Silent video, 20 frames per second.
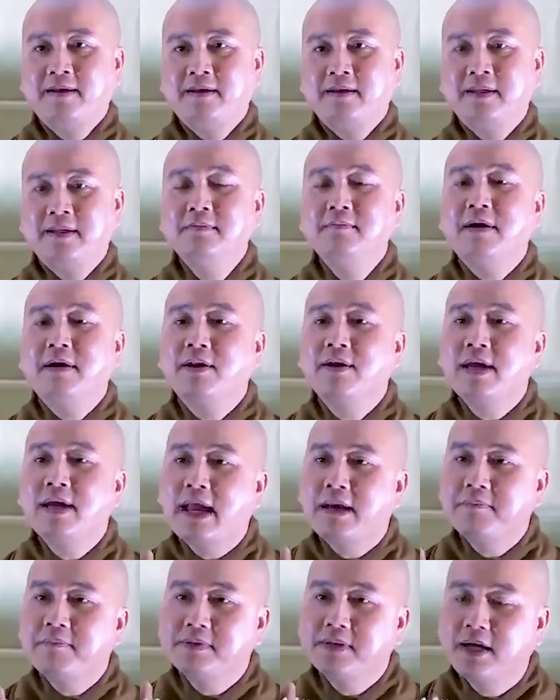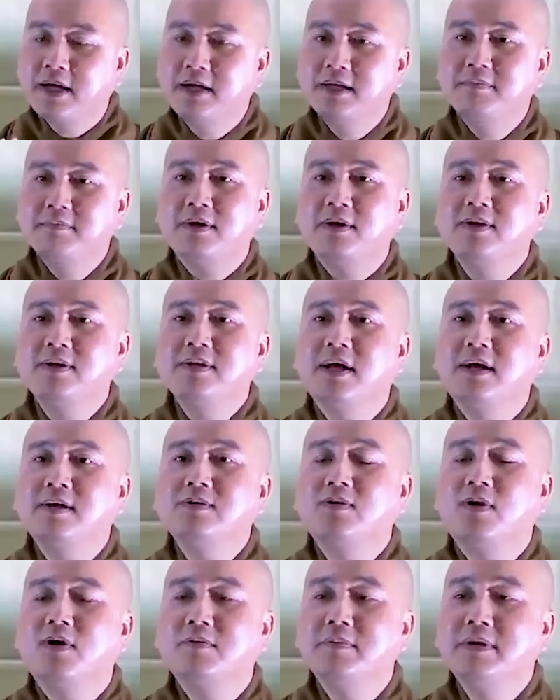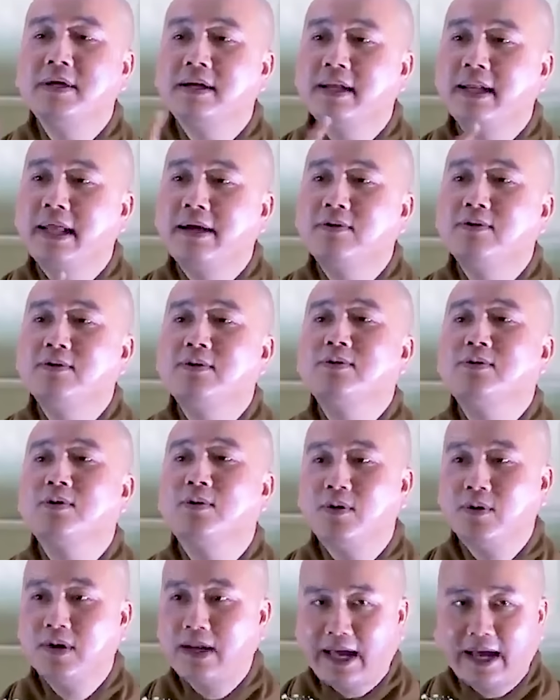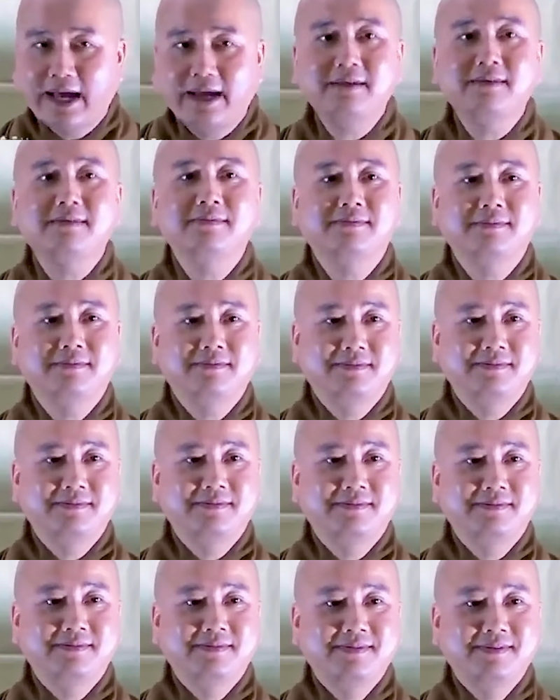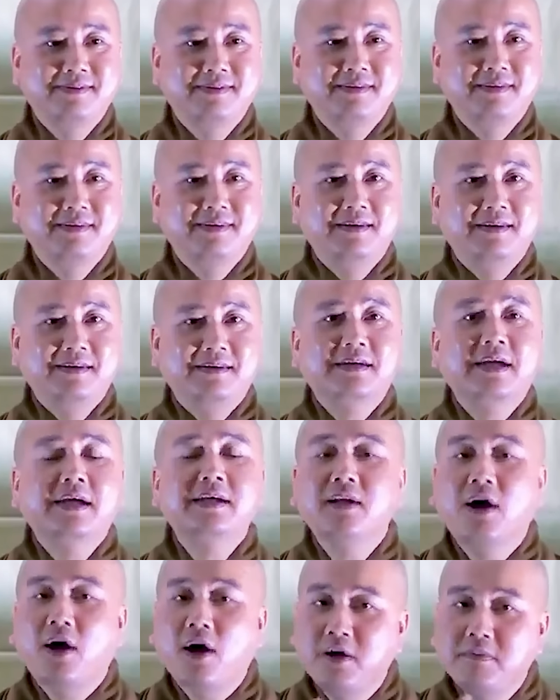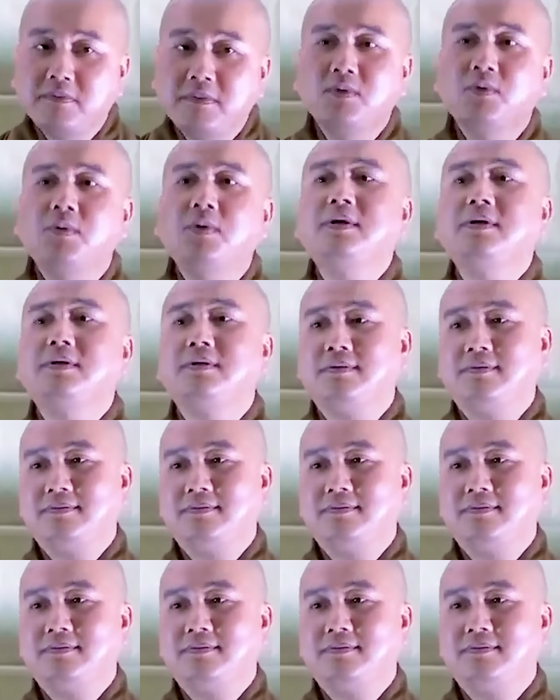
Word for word: nhưng mà nó ham chơi mà nó vẫn còn biết leo vô chùa lại. Cái đó mới quý.